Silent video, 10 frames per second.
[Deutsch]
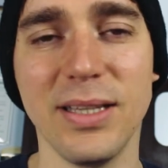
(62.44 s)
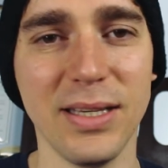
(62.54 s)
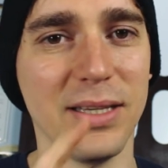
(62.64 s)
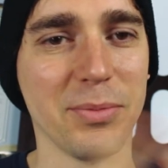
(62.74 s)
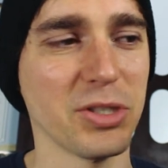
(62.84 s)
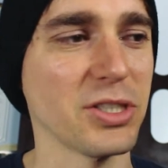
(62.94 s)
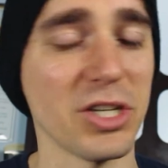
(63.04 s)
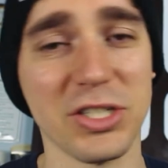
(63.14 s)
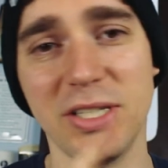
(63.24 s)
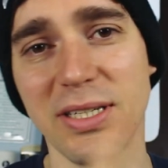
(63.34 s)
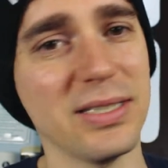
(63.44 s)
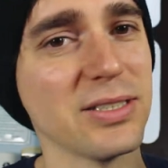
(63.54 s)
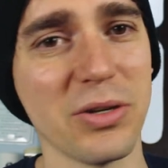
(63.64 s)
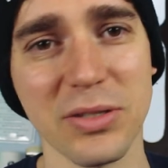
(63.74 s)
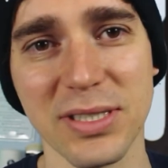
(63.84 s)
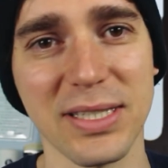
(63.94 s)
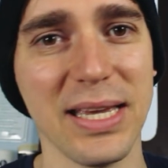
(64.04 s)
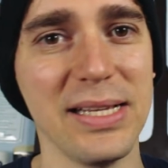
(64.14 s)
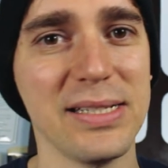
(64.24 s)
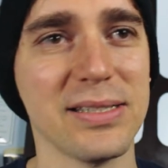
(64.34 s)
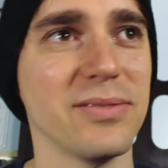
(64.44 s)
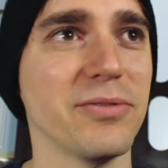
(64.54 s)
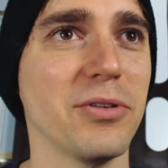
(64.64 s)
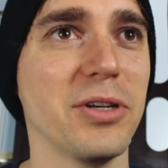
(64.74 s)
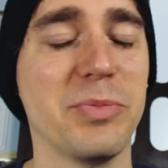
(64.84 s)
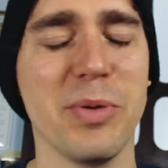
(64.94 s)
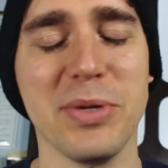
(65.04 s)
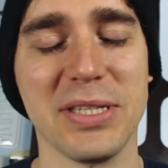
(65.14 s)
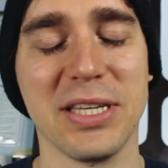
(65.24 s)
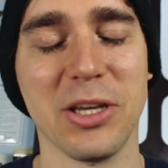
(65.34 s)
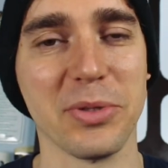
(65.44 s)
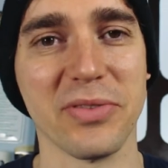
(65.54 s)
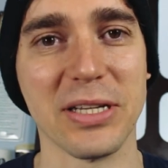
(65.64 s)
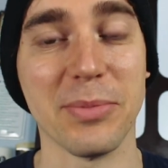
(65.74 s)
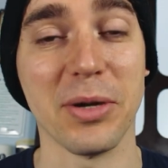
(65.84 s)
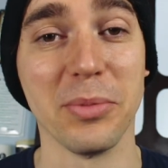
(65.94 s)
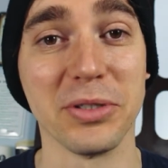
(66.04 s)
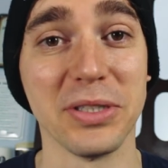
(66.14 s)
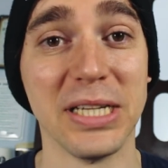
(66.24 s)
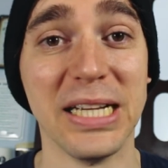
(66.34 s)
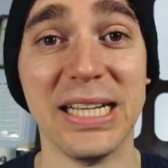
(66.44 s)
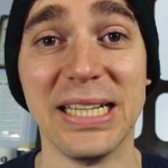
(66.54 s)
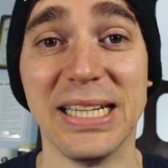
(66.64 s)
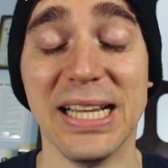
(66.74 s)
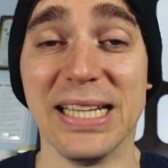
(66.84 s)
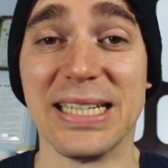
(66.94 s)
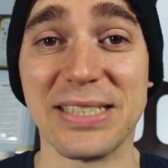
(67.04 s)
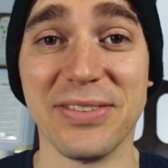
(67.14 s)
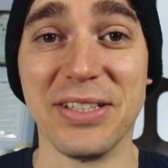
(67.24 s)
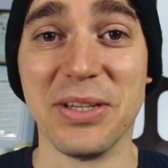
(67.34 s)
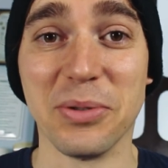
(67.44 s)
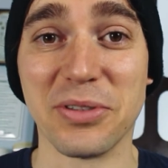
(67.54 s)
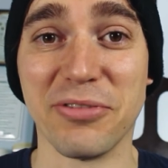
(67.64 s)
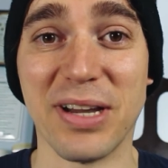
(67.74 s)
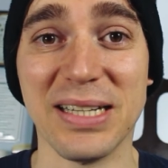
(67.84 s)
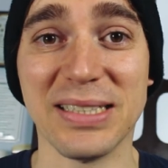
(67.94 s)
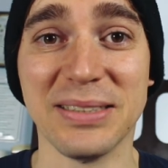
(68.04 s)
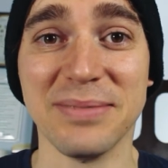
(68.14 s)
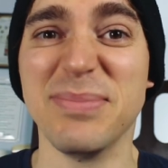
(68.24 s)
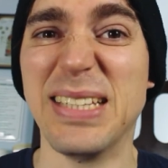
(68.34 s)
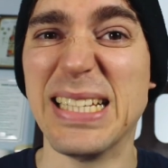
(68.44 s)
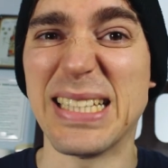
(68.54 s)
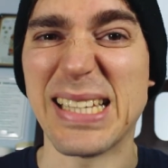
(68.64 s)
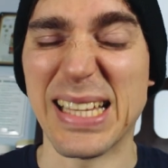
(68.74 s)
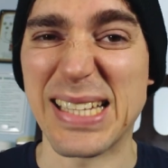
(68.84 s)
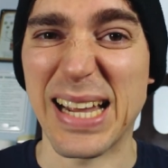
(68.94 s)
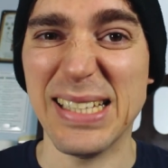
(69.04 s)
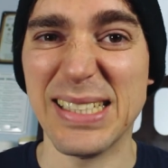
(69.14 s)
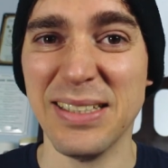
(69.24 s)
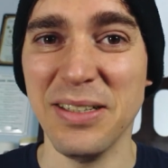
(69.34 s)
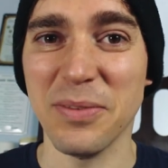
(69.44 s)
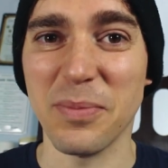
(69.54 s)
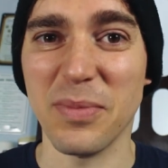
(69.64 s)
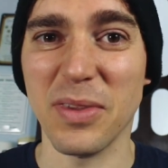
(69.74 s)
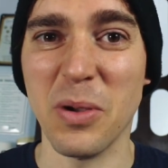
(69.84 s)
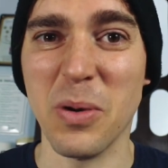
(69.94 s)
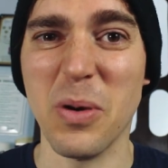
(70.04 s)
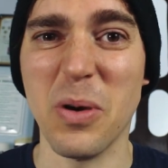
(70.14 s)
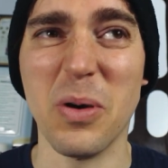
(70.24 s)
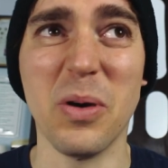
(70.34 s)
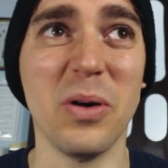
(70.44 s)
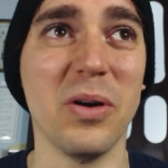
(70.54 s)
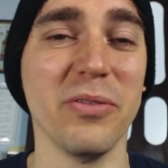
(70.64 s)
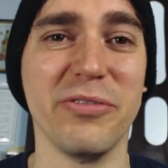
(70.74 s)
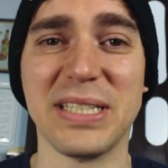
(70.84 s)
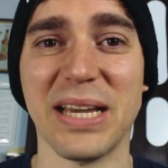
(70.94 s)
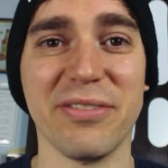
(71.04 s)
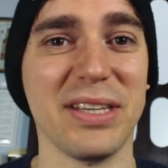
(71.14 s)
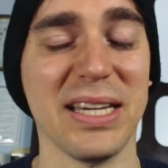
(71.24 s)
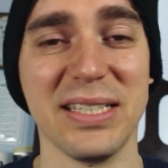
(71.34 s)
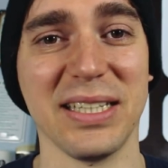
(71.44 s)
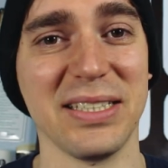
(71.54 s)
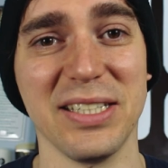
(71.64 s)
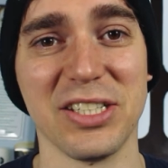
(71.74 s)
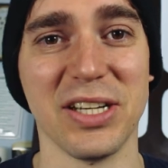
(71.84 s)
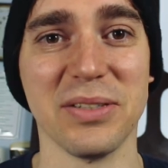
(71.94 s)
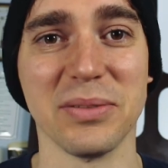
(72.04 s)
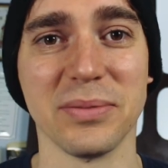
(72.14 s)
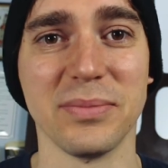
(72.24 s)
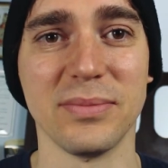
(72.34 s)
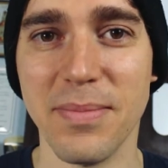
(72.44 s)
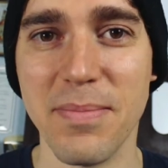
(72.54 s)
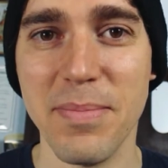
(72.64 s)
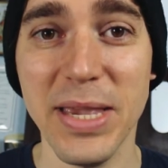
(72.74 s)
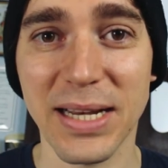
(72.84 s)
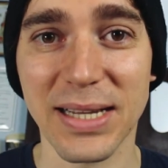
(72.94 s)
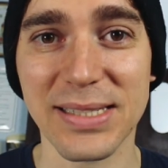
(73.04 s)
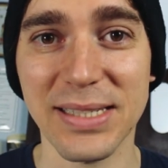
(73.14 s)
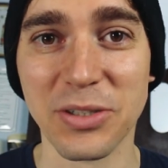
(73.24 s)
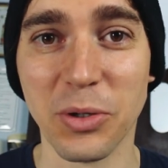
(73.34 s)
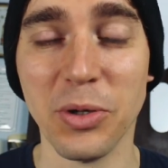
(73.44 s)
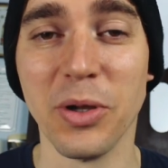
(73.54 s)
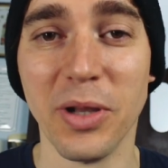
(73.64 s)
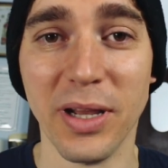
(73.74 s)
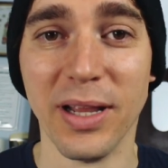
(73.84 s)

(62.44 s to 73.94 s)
ich muss recherchieren, es kostet Geld, ich bin mir nicht sicher, ob ich es weitermachen möchte. Deswegen die große Frage, ist das ein Zeichen? Und wie treffe ich eigentlich die richtige Entscheidung? Mega langes Intro.